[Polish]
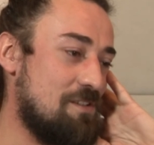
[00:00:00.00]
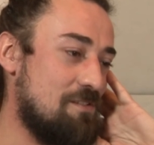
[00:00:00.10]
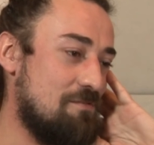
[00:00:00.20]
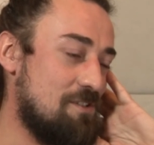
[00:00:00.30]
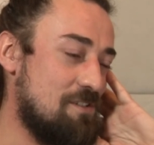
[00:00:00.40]

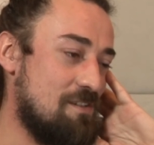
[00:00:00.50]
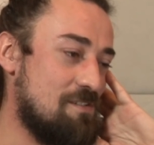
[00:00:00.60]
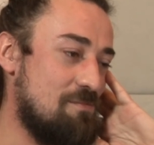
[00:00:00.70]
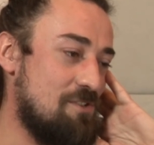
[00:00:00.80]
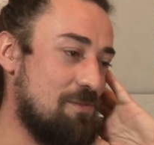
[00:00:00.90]
tym, wiesz, nie
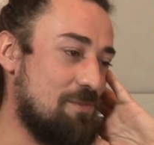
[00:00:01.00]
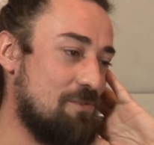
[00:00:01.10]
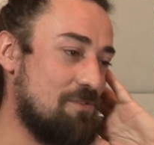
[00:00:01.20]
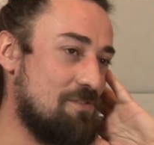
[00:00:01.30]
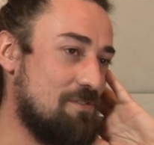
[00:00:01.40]
chce mi się po
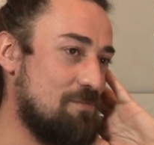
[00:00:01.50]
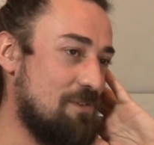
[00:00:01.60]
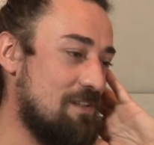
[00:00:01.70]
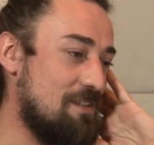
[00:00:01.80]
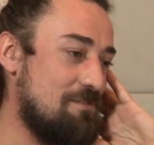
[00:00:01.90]
prostu,
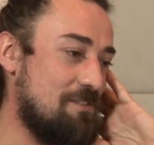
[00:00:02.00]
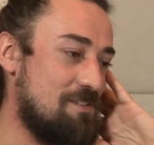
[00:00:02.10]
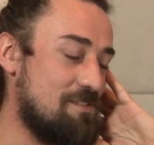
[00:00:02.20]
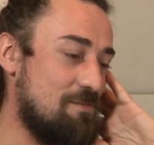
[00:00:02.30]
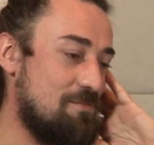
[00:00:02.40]
zbyt leniwy
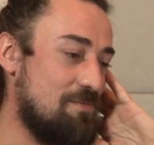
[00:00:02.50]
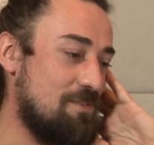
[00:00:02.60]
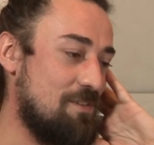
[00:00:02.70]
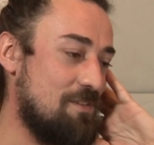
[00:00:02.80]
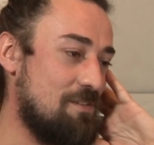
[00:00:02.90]
jestem
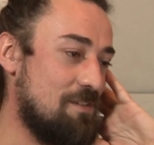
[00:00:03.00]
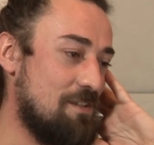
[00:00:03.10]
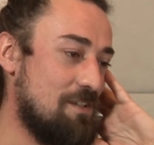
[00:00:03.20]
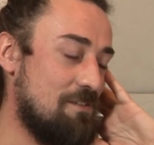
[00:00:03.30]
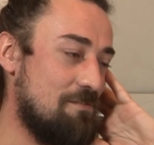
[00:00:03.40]
i Aha.